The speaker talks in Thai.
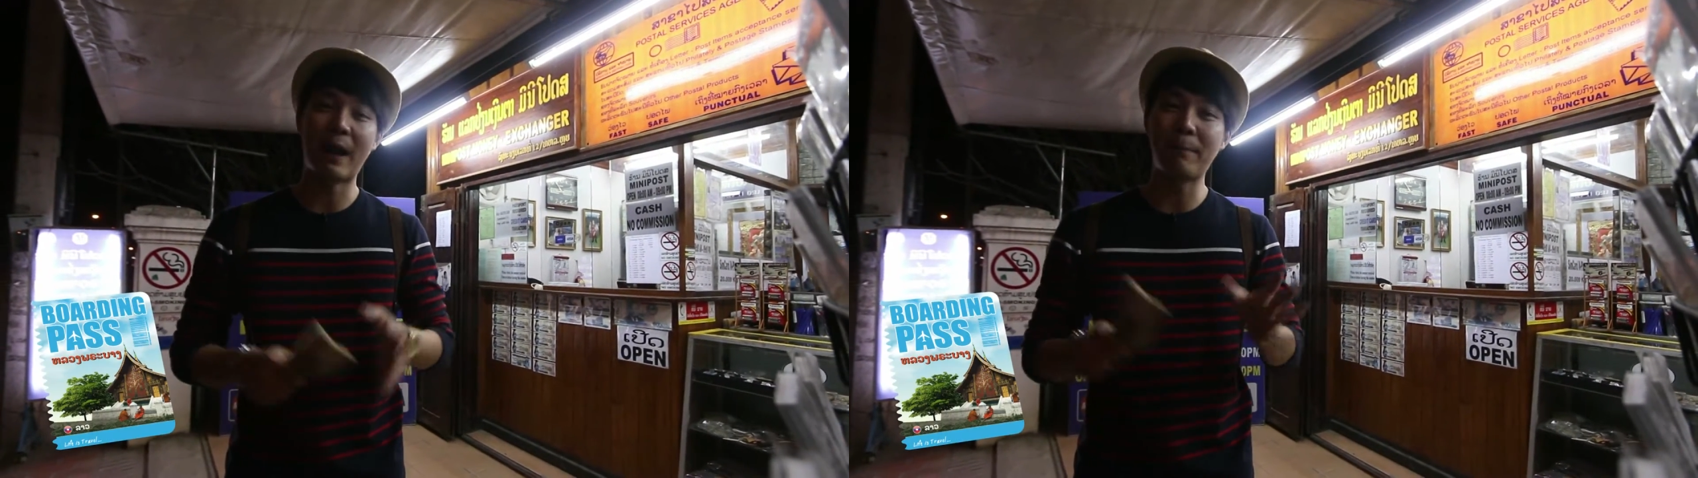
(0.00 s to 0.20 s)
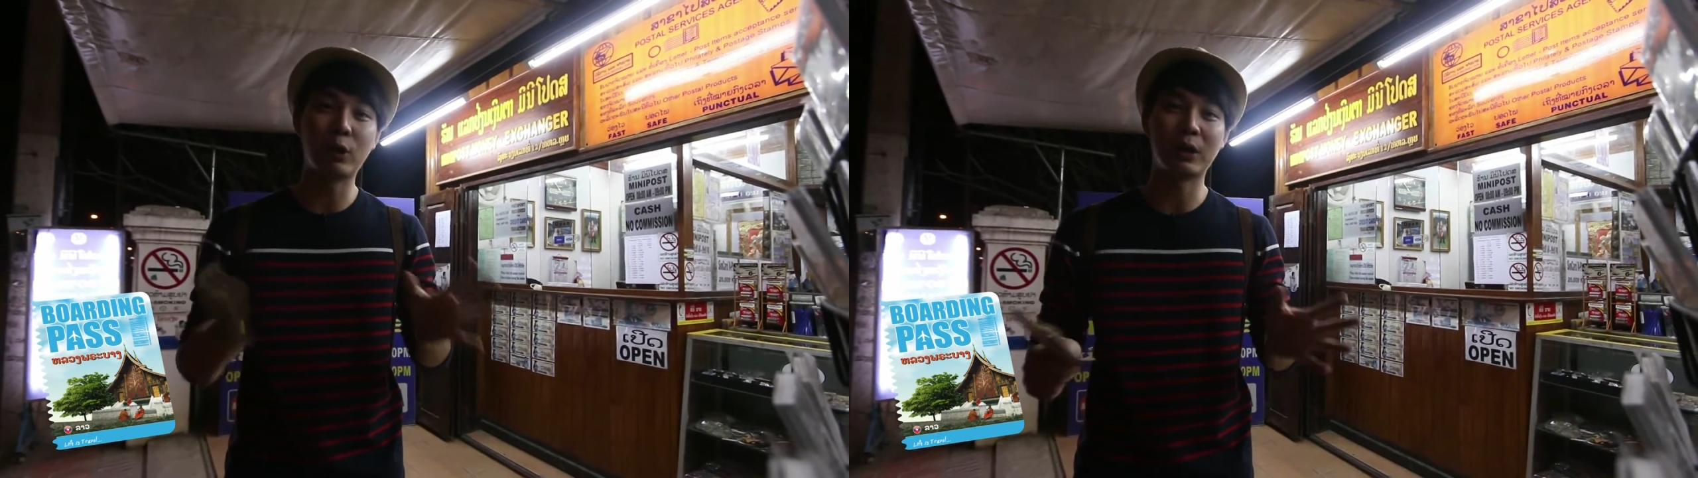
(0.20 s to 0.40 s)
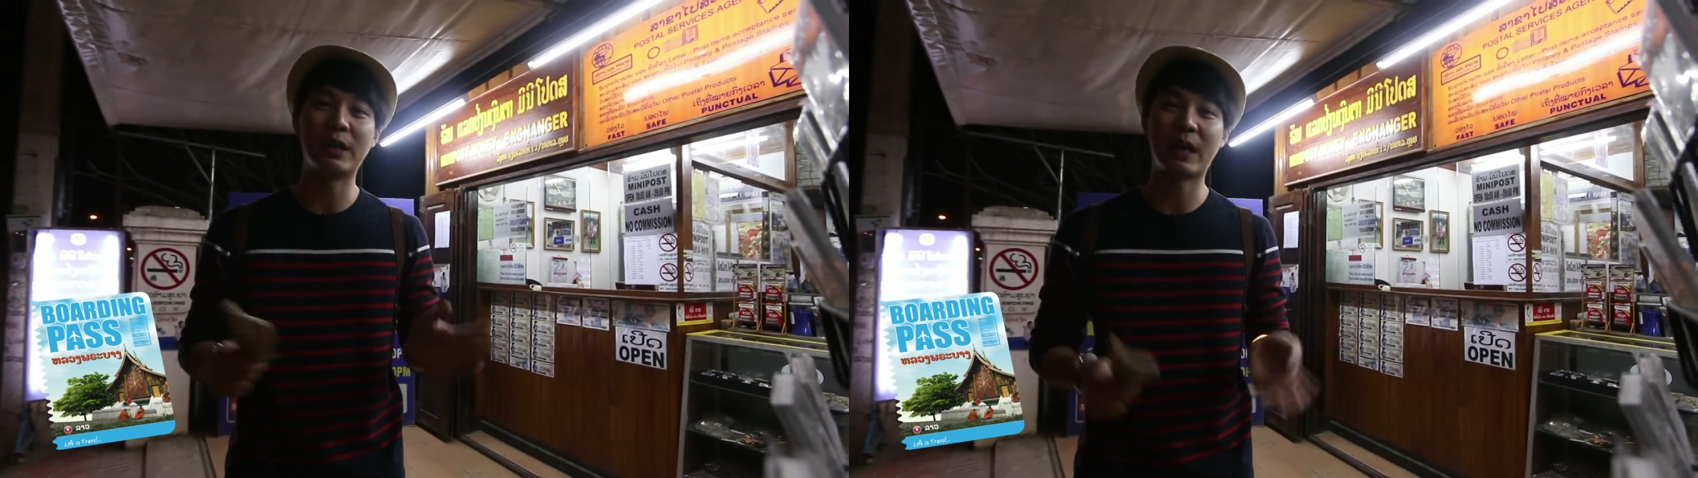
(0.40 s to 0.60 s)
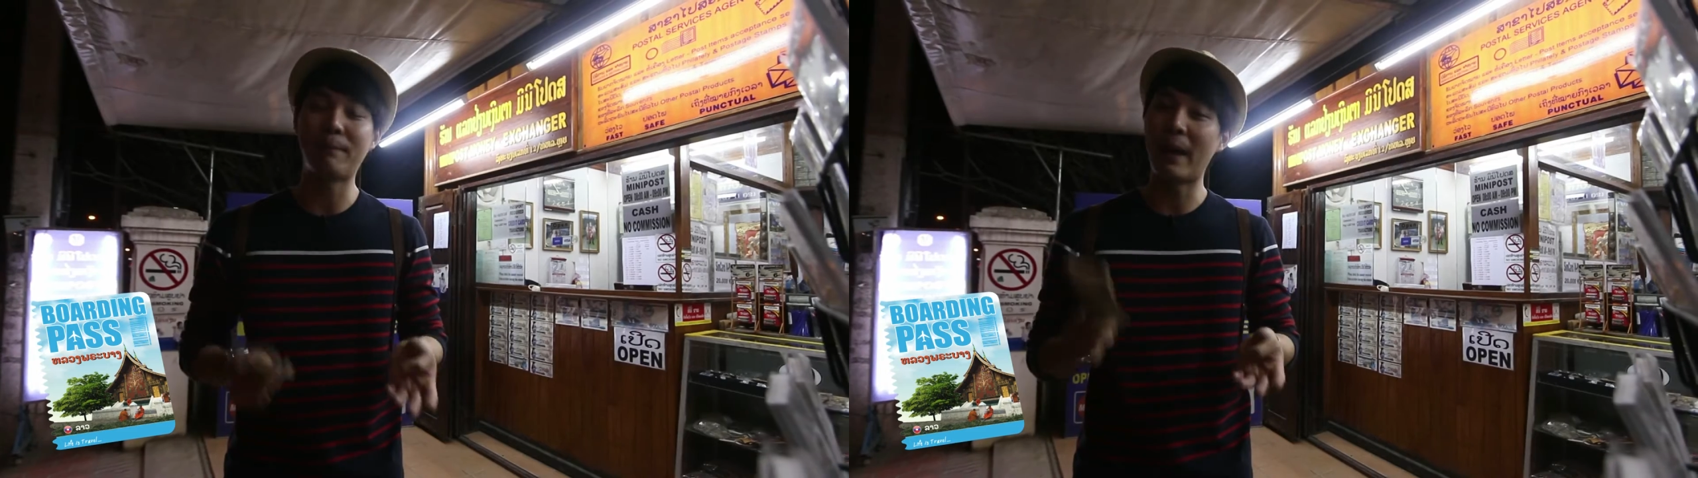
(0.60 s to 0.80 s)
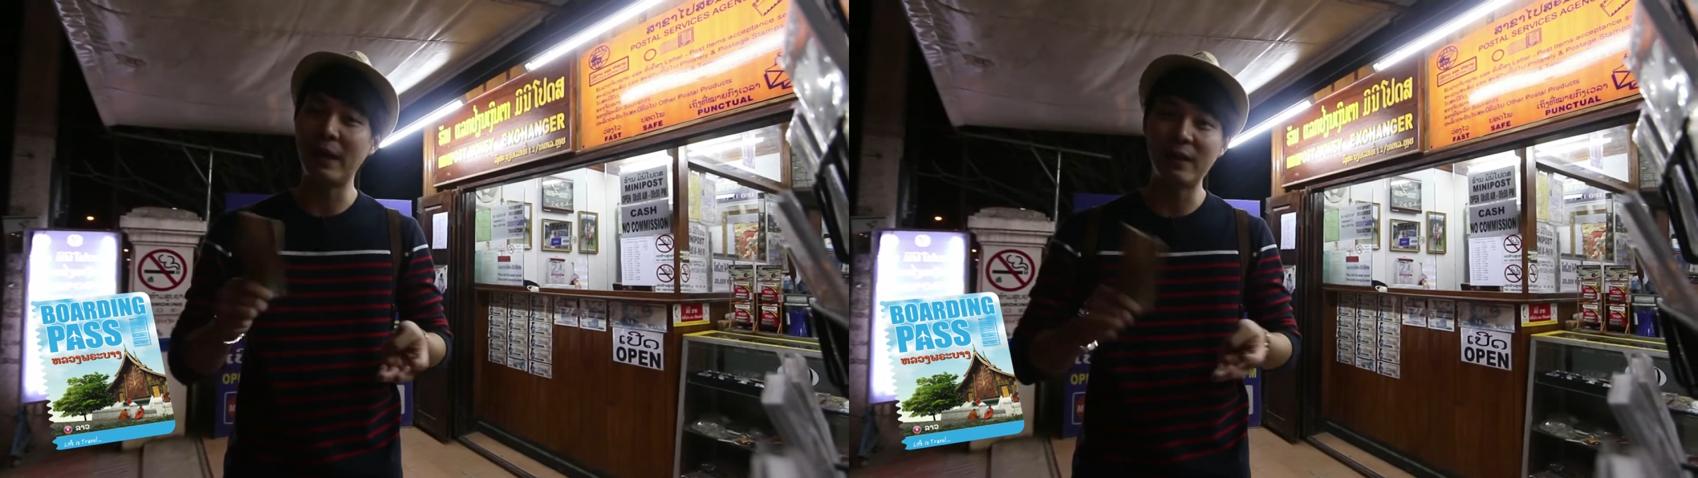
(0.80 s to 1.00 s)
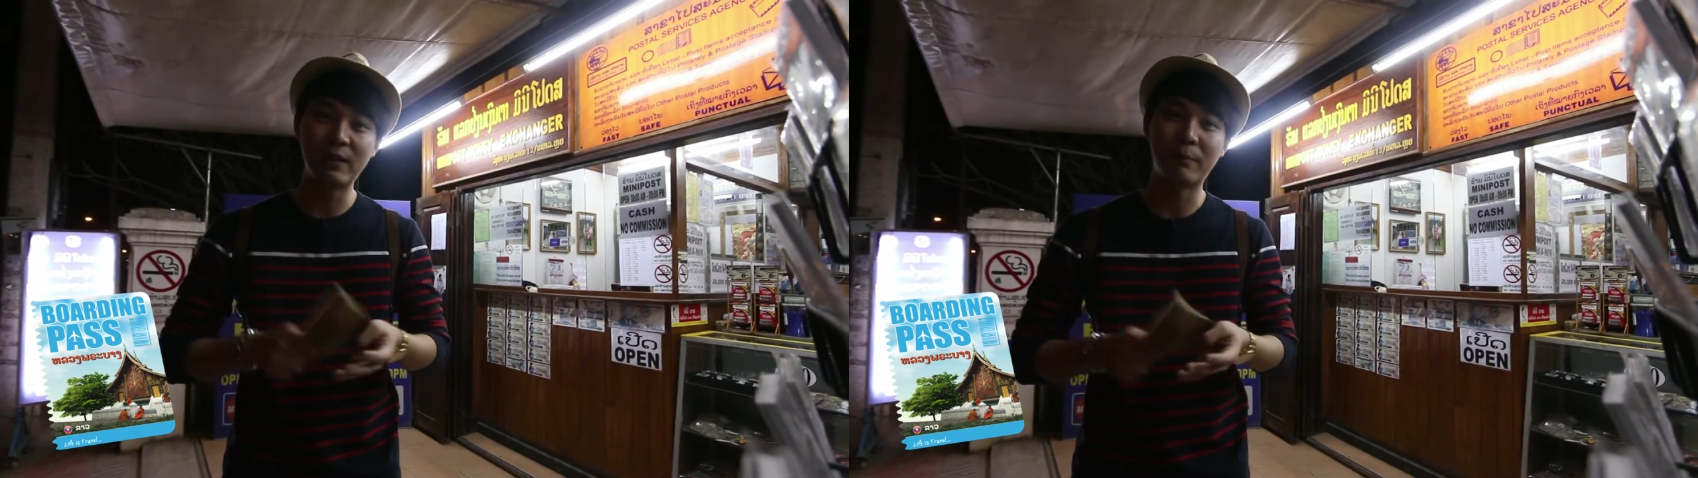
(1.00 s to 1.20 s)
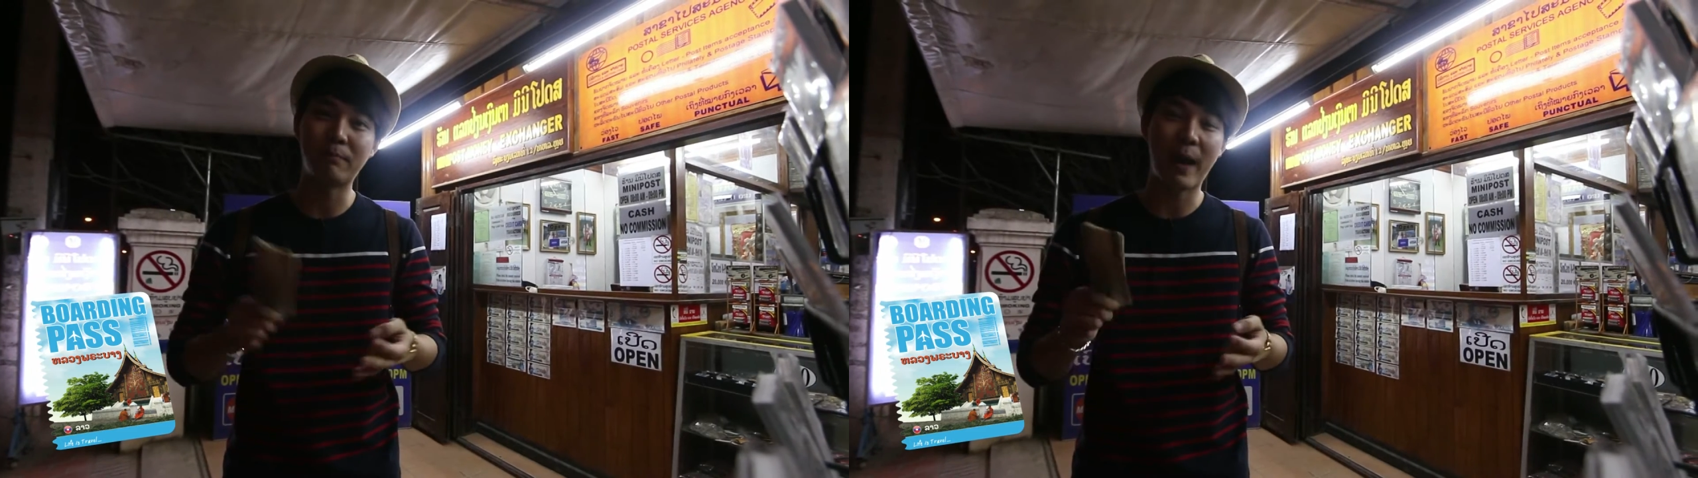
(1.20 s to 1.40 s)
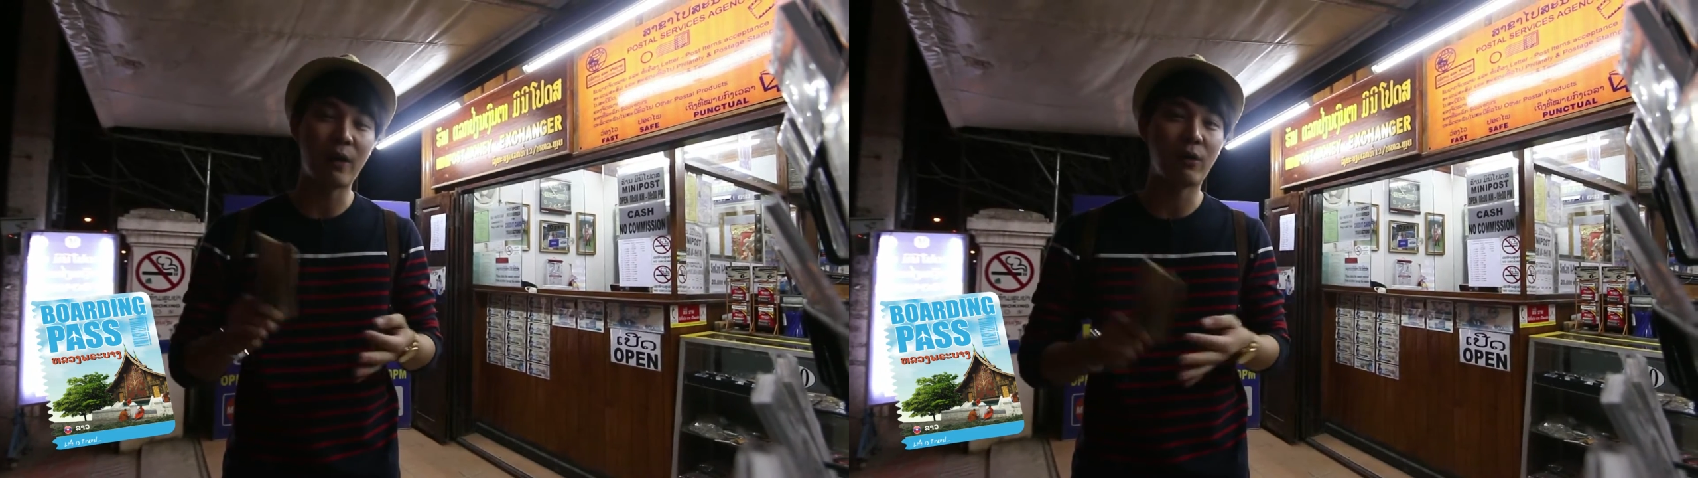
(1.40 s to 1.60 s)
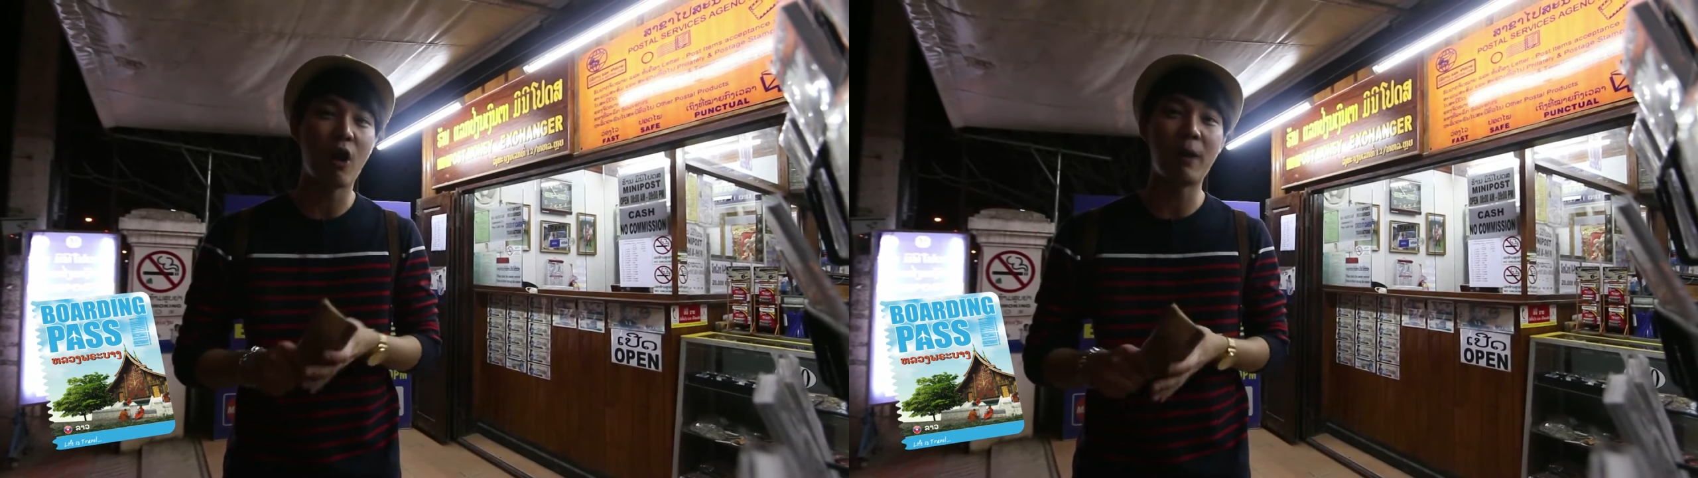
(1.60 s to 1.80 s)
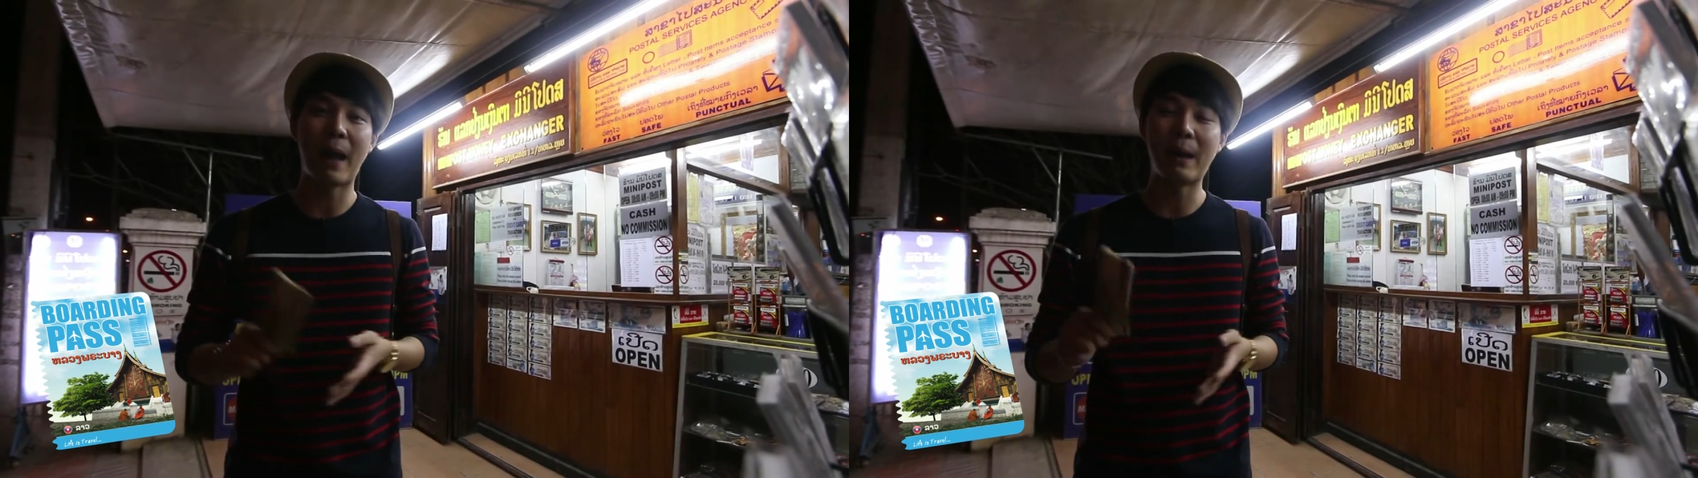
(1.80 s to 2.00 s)
รับหมดเลยครับแบงค์ยี่สิบแบงค์ร้
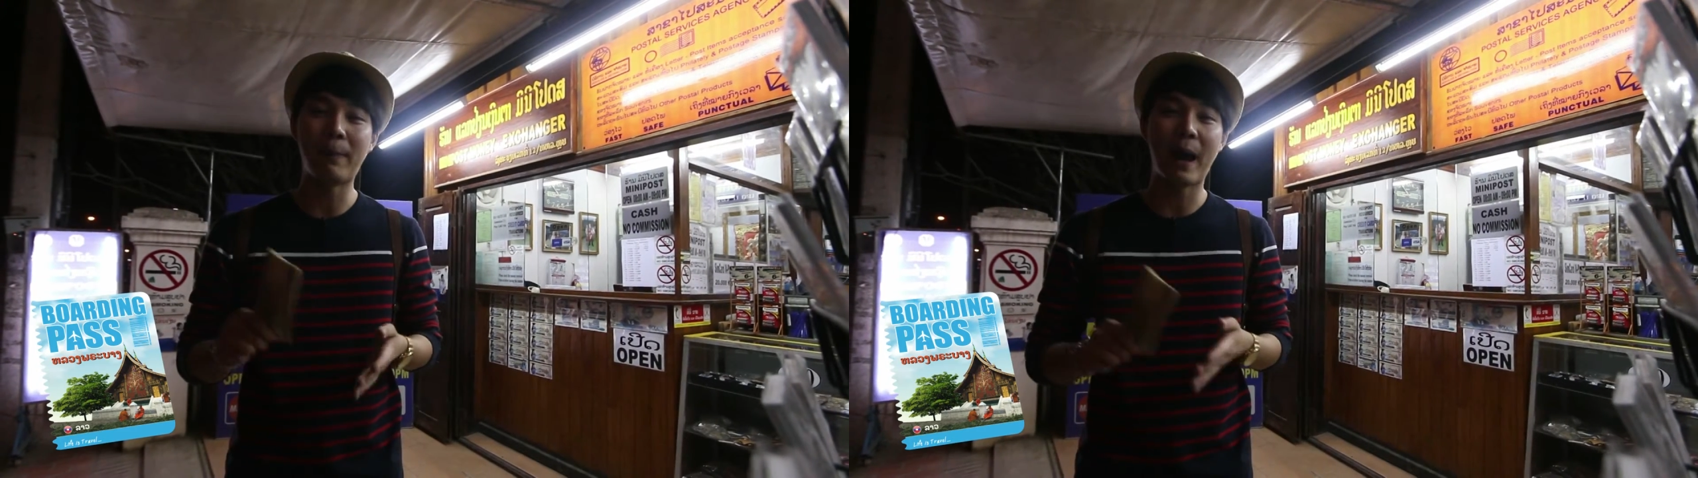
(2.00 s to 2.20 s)
อยแบงค์